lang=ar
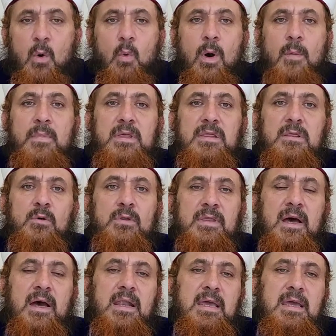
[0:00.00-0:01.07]
ومثل
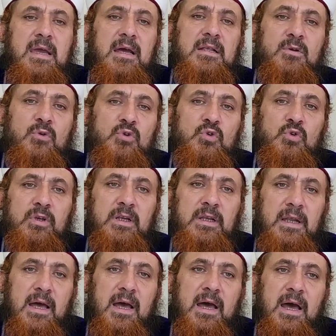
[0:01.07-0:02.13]
ذلك لرسل
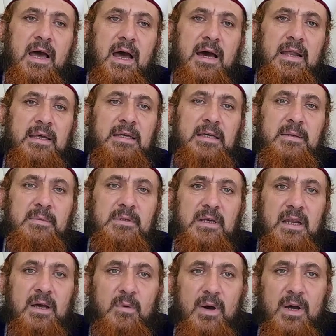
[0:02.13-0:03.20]
الله عليهم
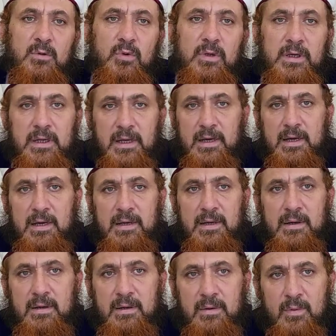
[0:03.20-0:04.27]
صلوات الاله
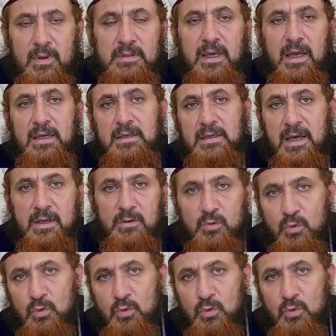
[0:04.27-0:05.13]
وتحياته